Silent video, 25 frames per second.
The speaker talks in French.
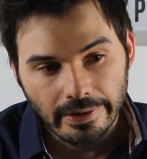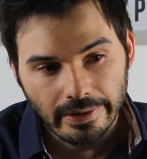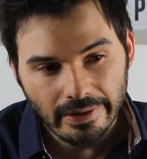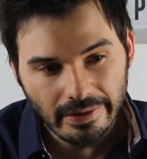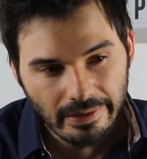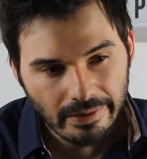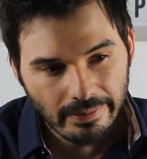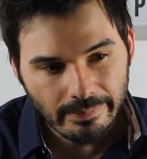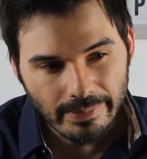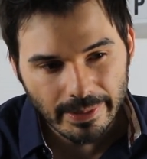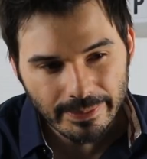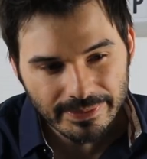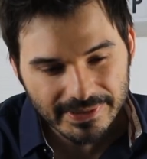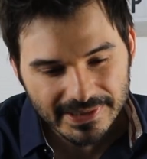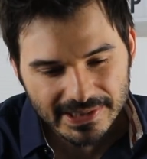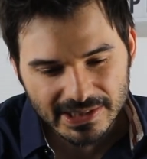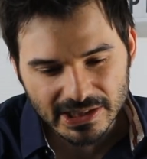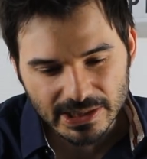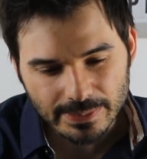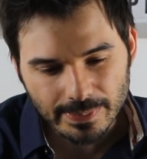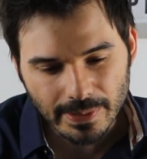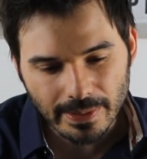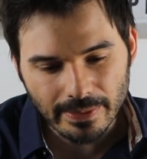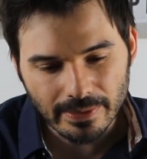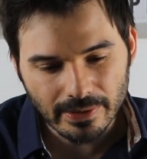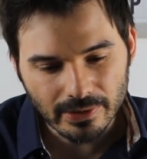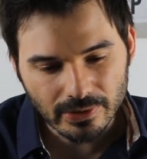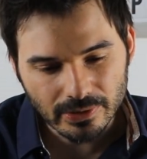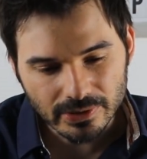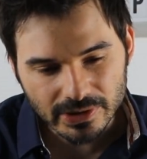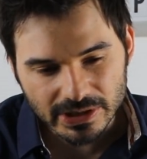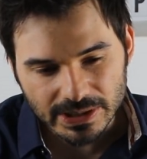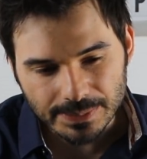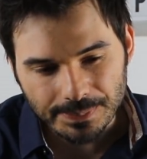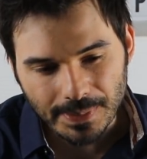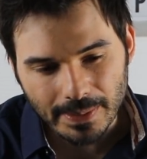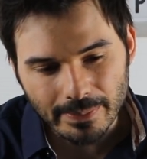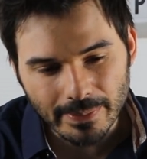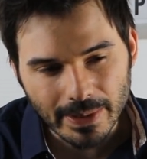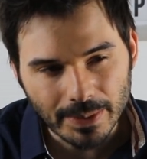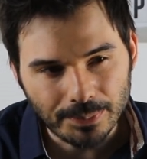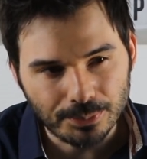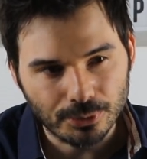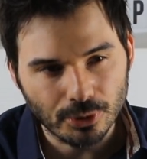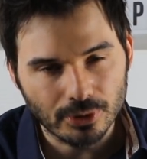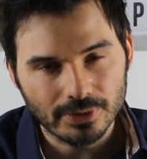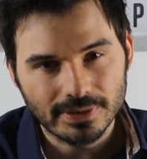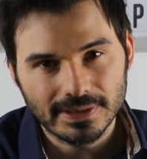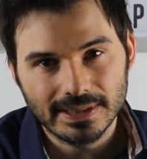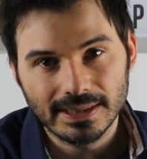euh, même si j'ai pas, j'ai pas ma
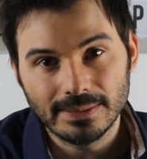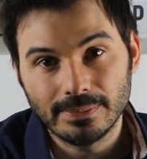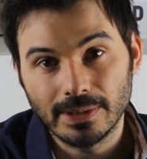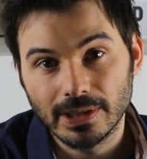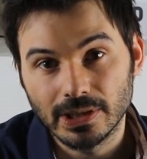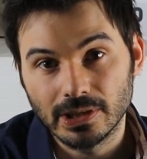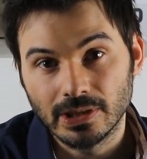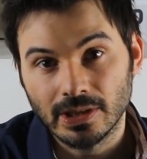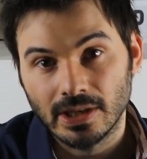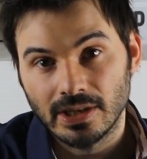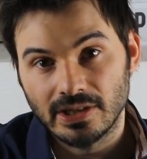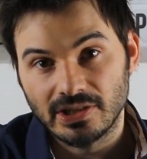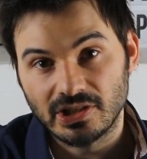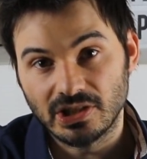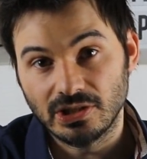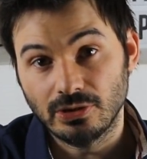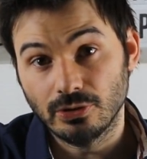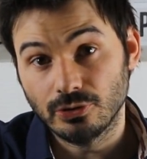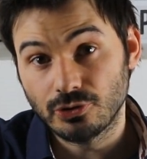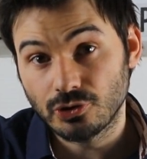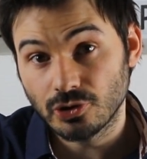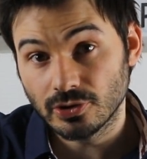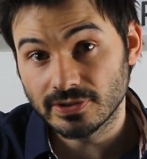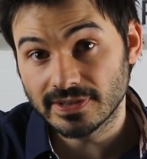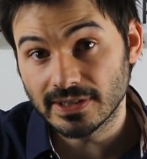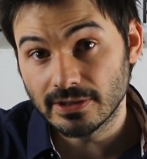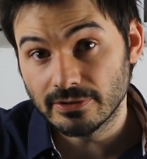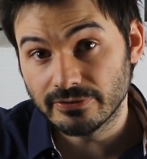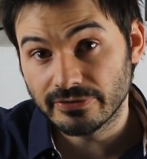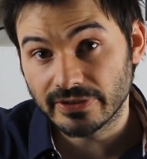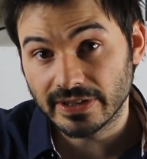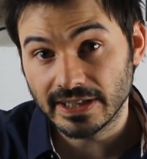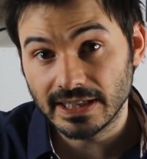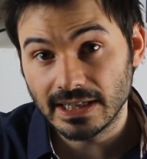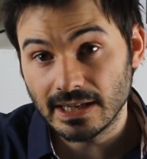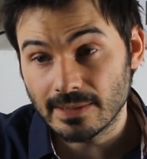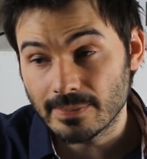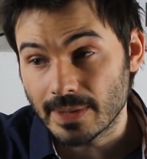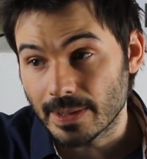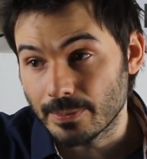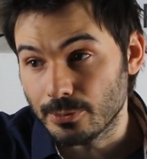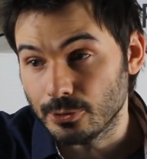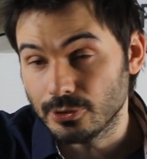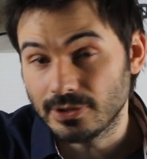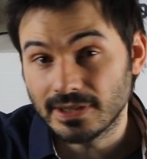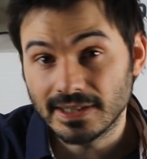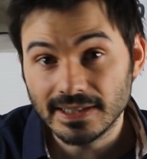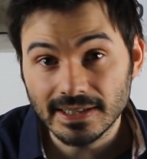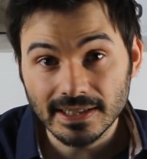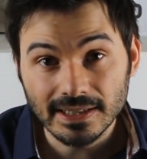pureté, ben, j'ai d'autres choses à offrir, ma
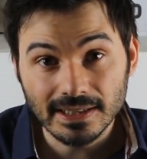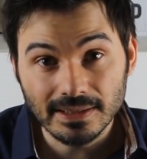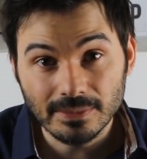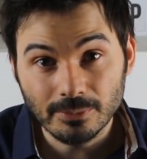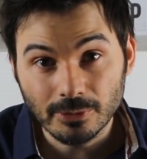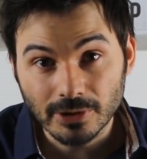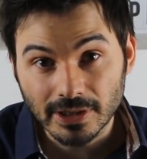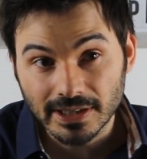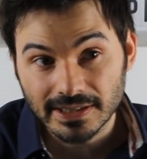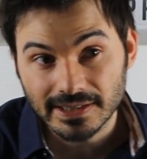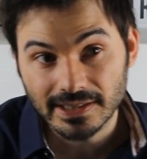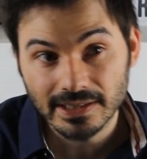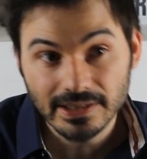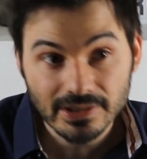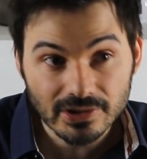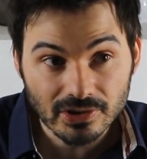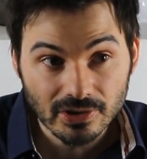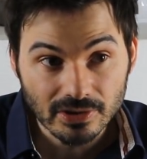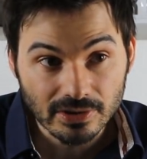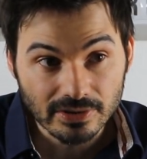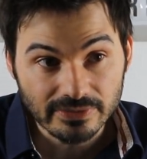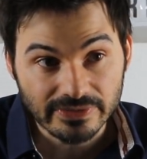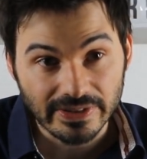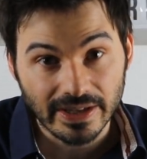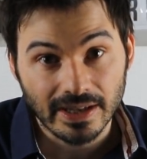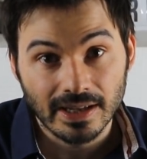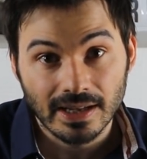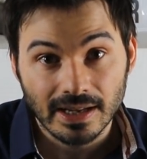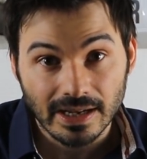beauté, mon intelligence.